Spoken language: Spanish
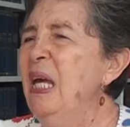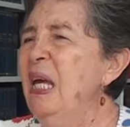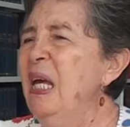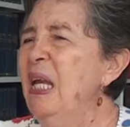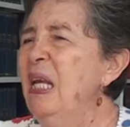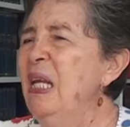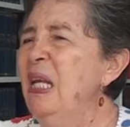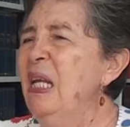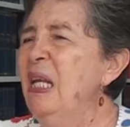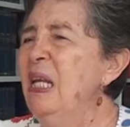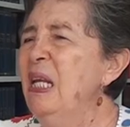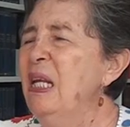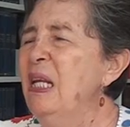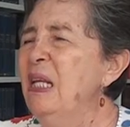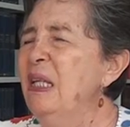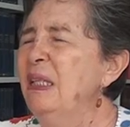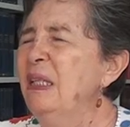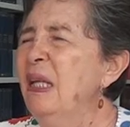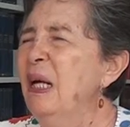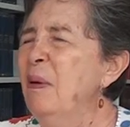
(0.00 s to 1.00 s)

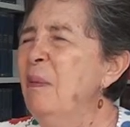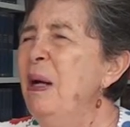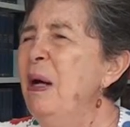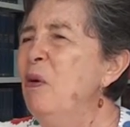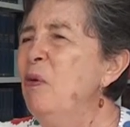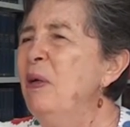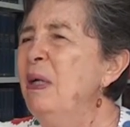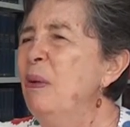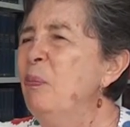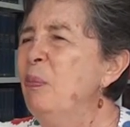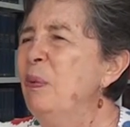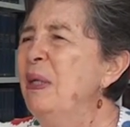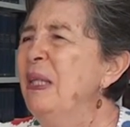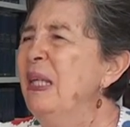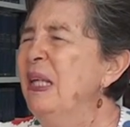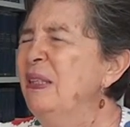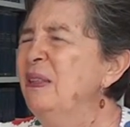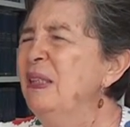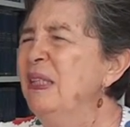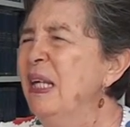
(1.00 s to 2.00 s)
El trabajo que
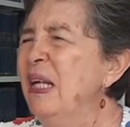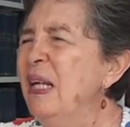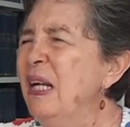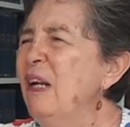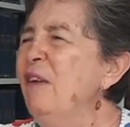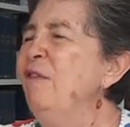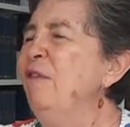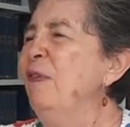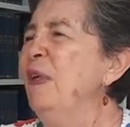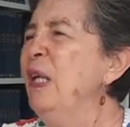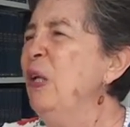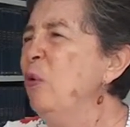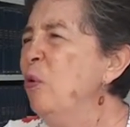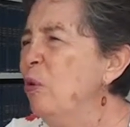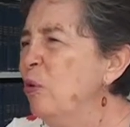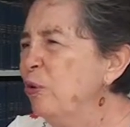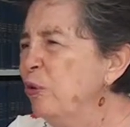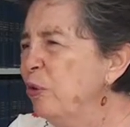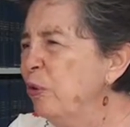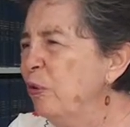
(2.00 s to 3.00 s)
puede hacer el
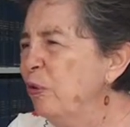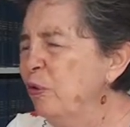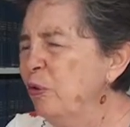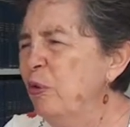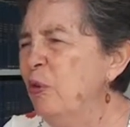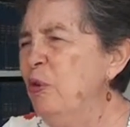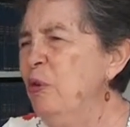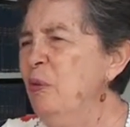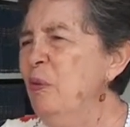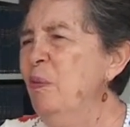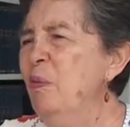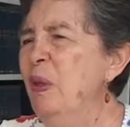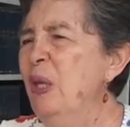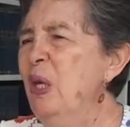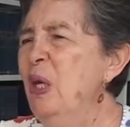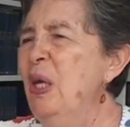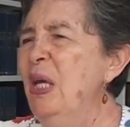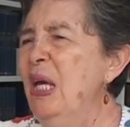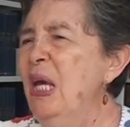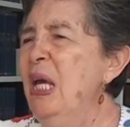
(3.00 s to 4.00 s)
filósofo
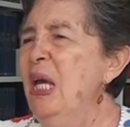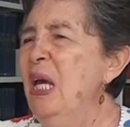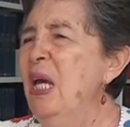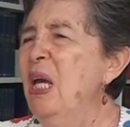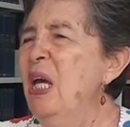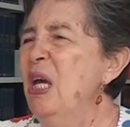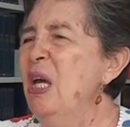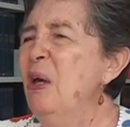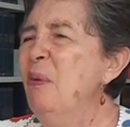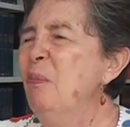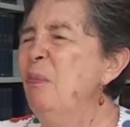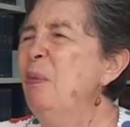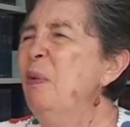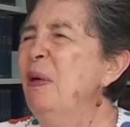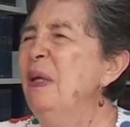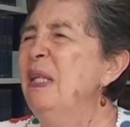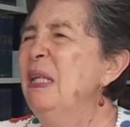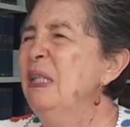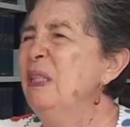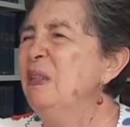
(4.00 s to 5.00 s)
eh,
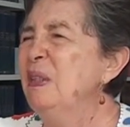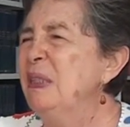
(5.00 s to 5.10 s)
puede